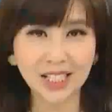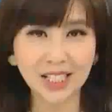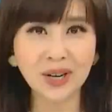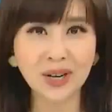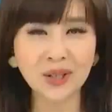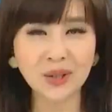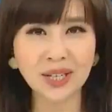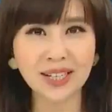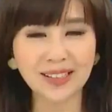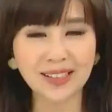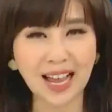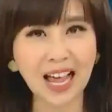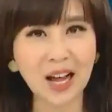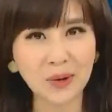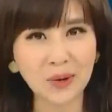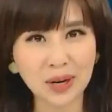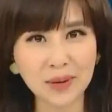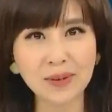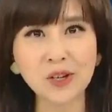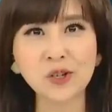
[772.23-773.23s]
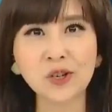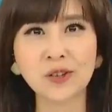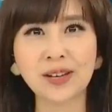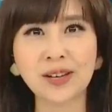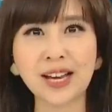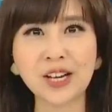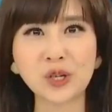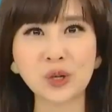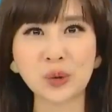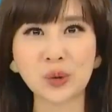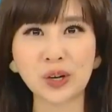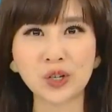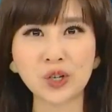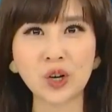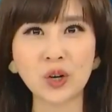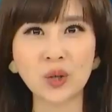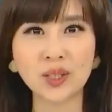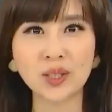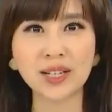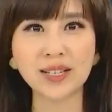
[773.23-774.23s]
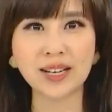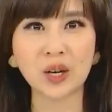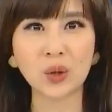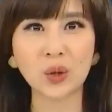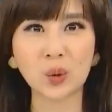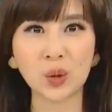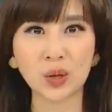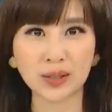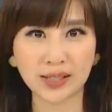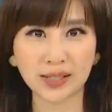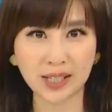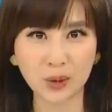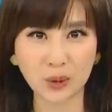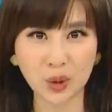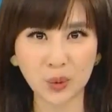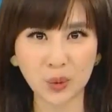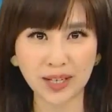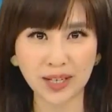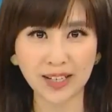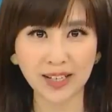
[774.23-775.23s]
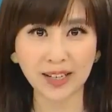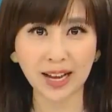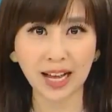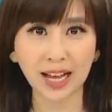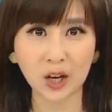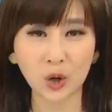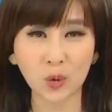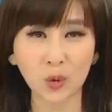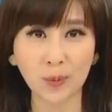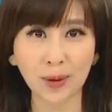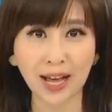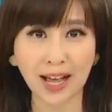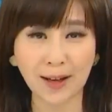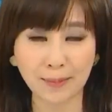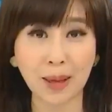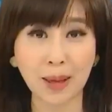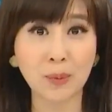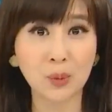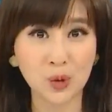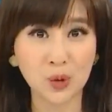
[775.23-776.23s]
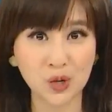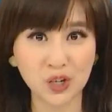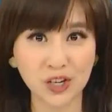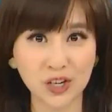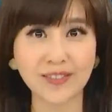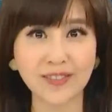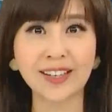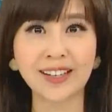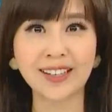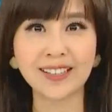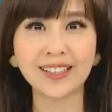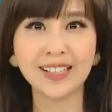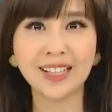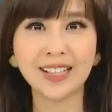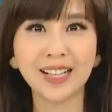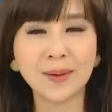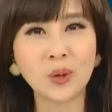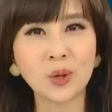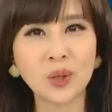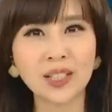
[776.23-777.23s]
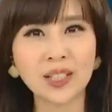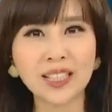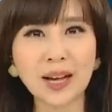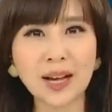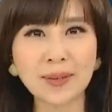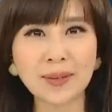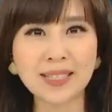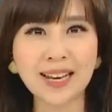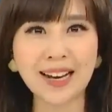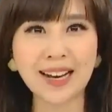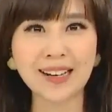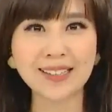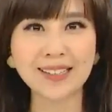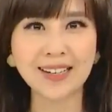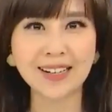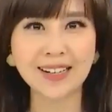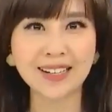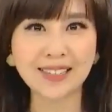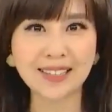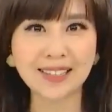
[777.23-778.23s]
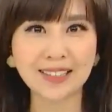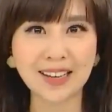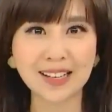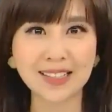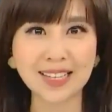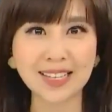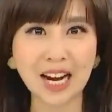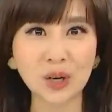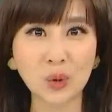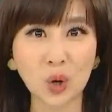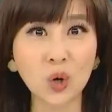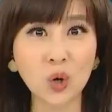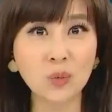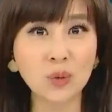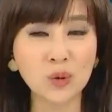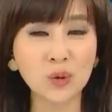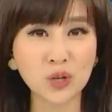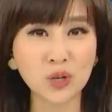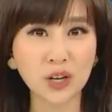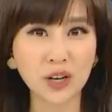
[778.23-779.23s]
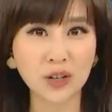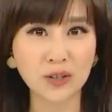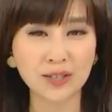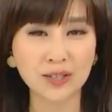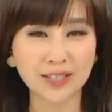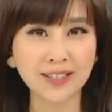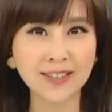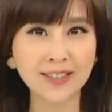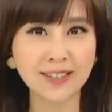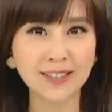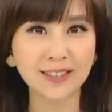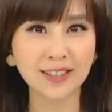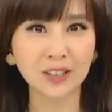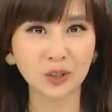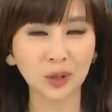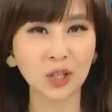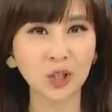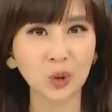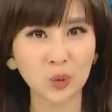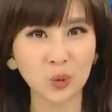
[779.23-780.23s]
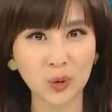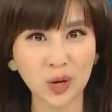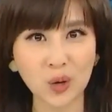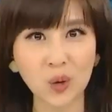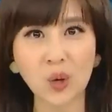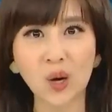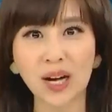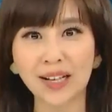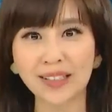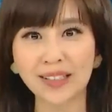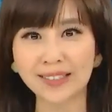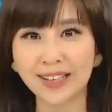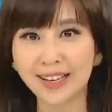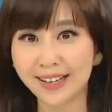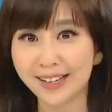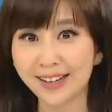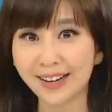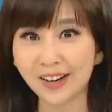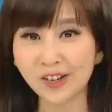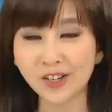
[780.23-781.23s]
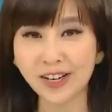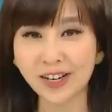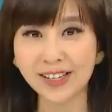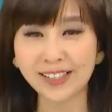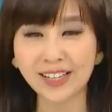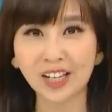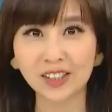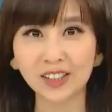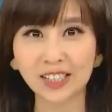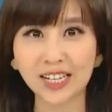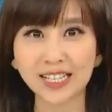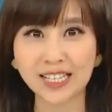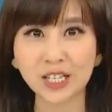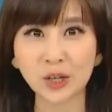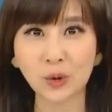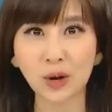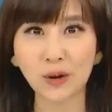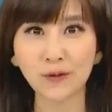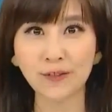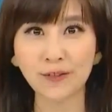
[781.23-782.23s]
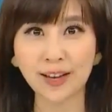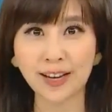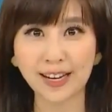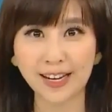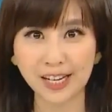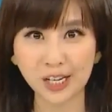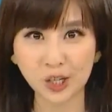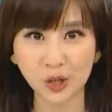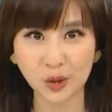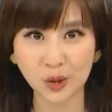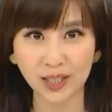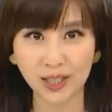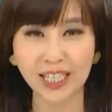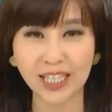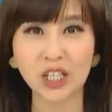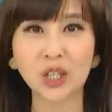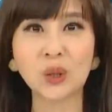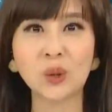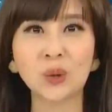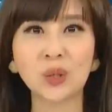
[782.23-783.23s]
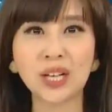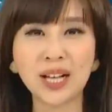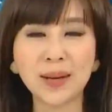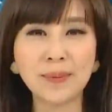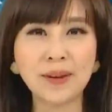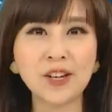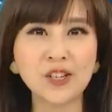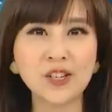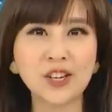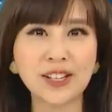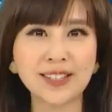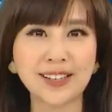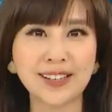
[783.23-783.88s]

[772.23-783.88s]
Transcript: 另外，对台湾民众来说，中欧的小国斯洛维尼亚恐怕蛮陌生的。不过呢，他们在两千零四年加入欧盟之后，积极的推动观光，也让这一条呢已经荒废已久的铁路，变成